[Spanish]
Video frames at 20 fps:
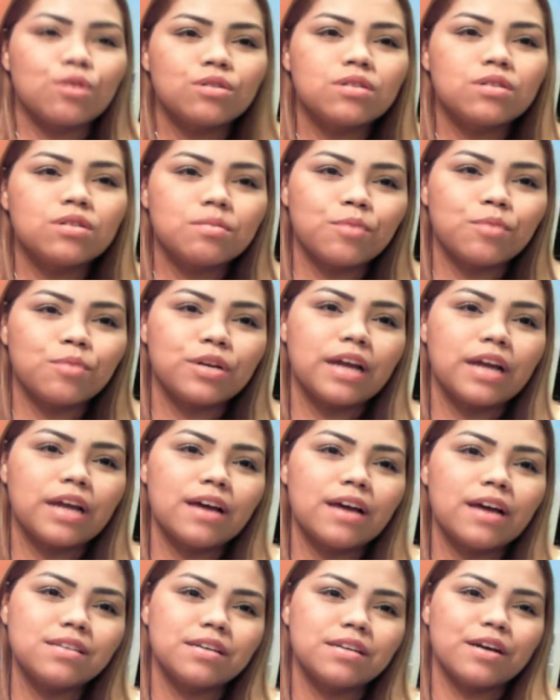Podría
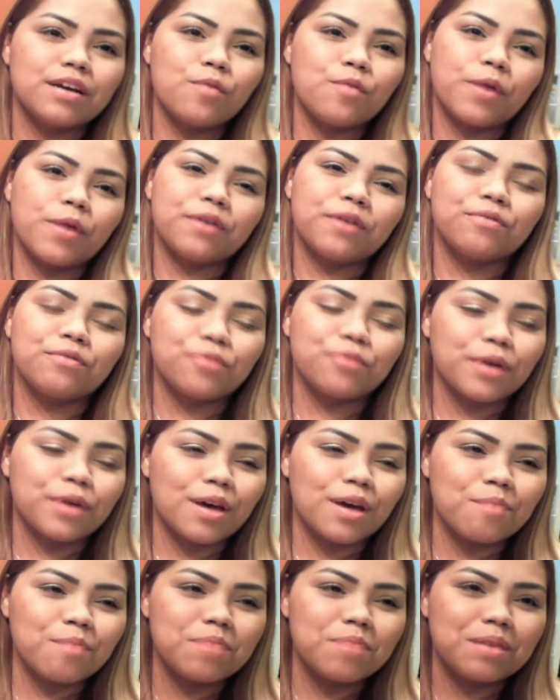decir que, bueno, fue
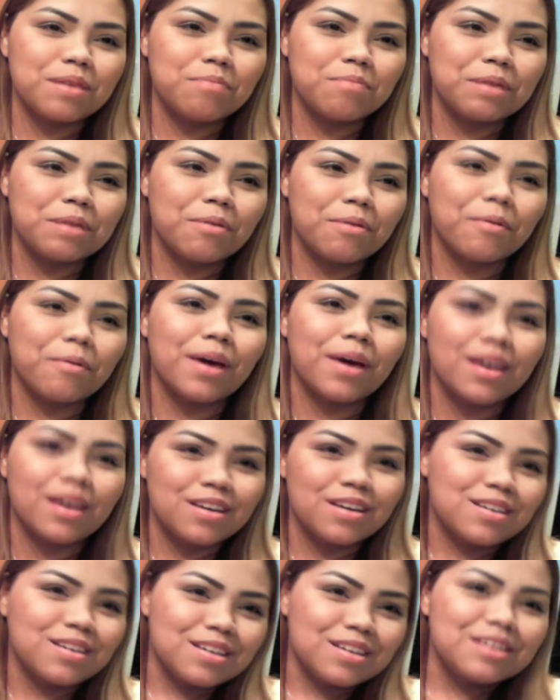mi, mi bebé.
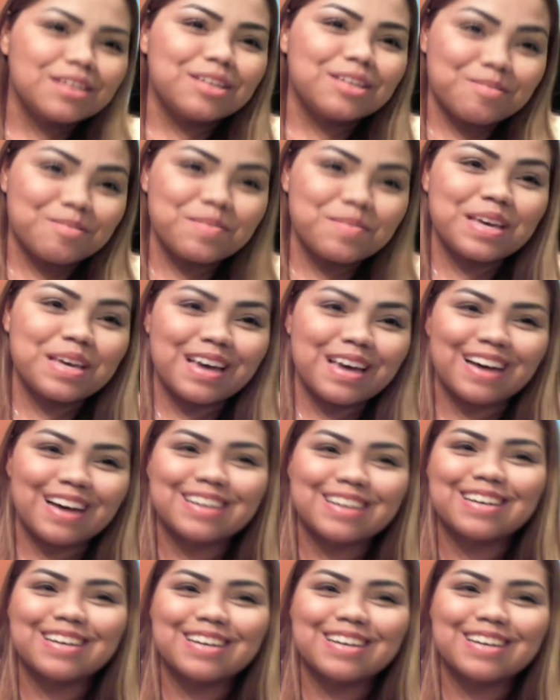Quiero decirte,